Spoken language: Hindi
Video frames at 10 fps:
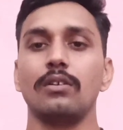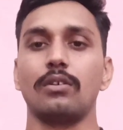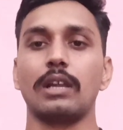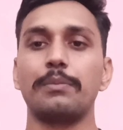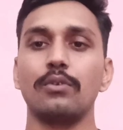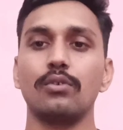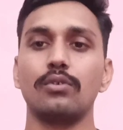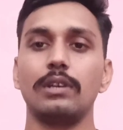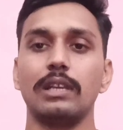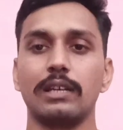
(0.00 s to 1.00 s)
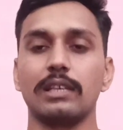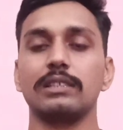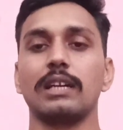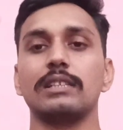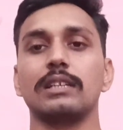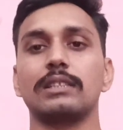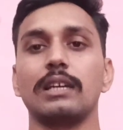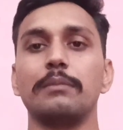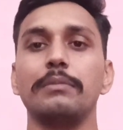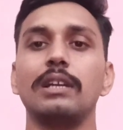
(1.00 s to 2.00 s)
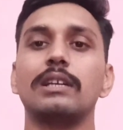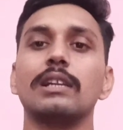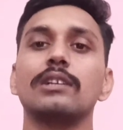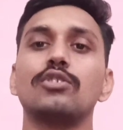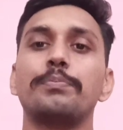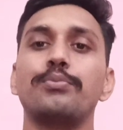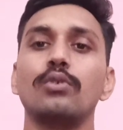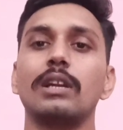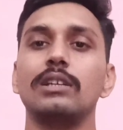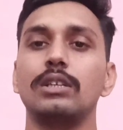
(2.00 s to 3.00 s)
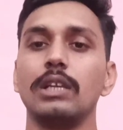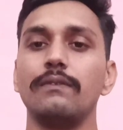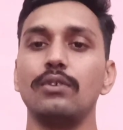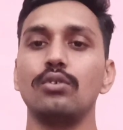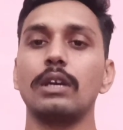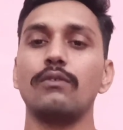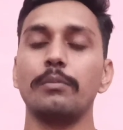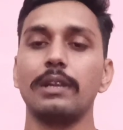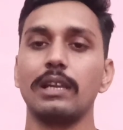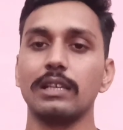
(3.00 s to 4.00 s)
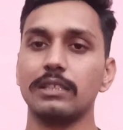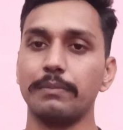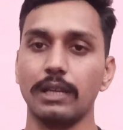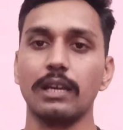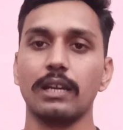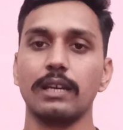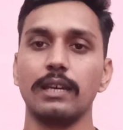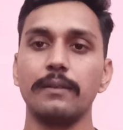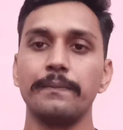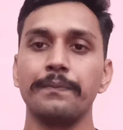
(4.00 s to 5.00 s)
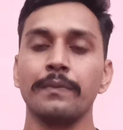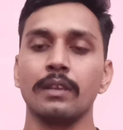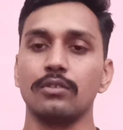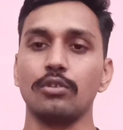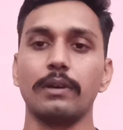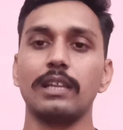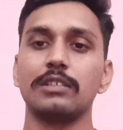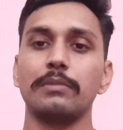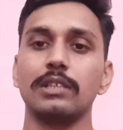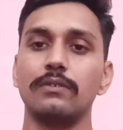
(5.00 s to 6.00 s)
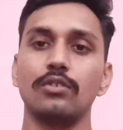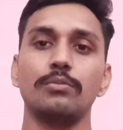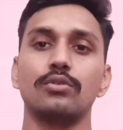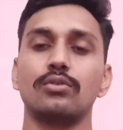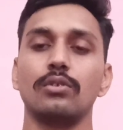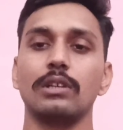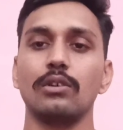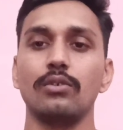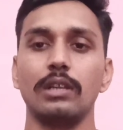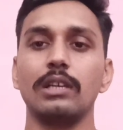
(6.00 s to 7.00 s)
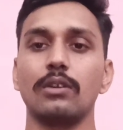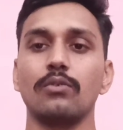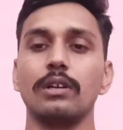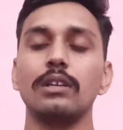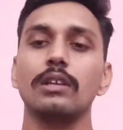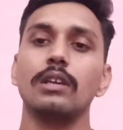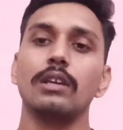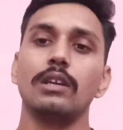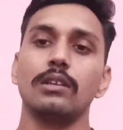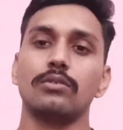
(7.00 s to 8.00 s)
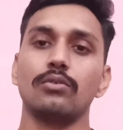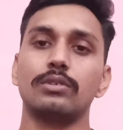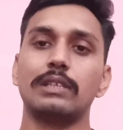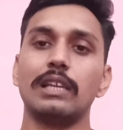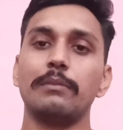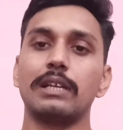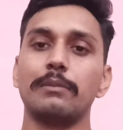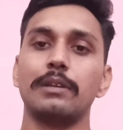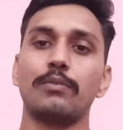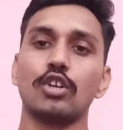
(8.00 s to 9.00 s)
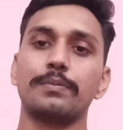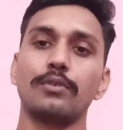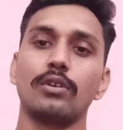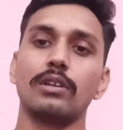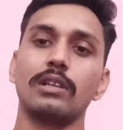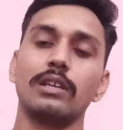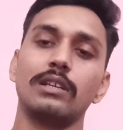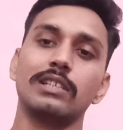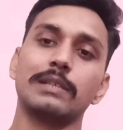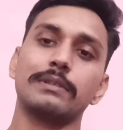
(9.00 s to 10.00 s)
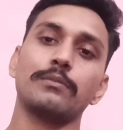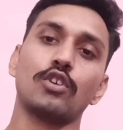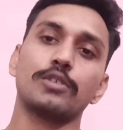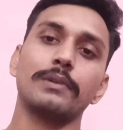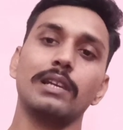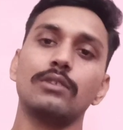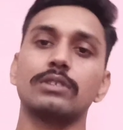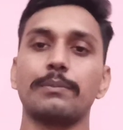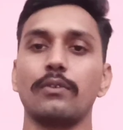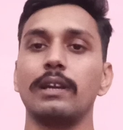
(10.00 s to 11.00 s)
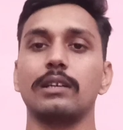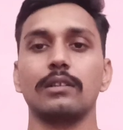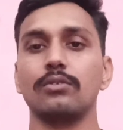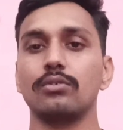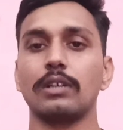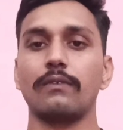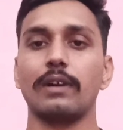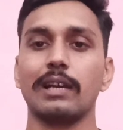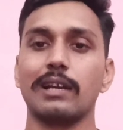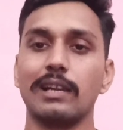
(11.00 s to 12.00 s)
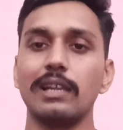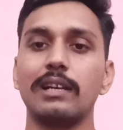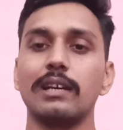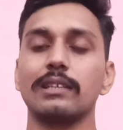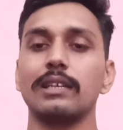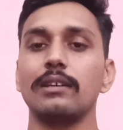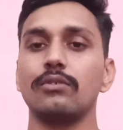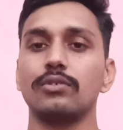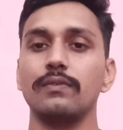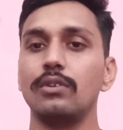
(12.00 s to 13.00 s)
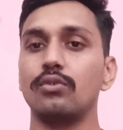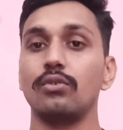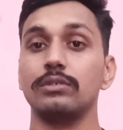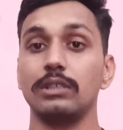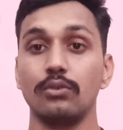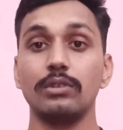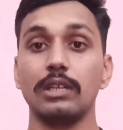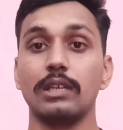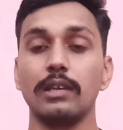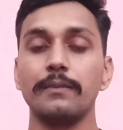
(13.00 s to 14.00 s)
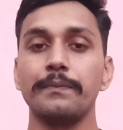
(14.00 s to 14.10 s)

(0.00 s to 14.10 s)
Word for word: और आप लोगों को लेकर के जाया जाता है मेडिकल का जो पूरा डिटेल वीडियो है वो मैंने अलग से बना रखा है दोबारा से मैं इस वीडियो में उसको इंक्लूड नहीं करूँगा तो उसके लिए मैं कमेंट बॉक्स पे और डिस्क्रिप्शन बॉक्स पे लिंक उसका प्रोवाइड कर दूँगा तो आप वहाँ क्लिक करके उस वीडियो को ज़रूर देखें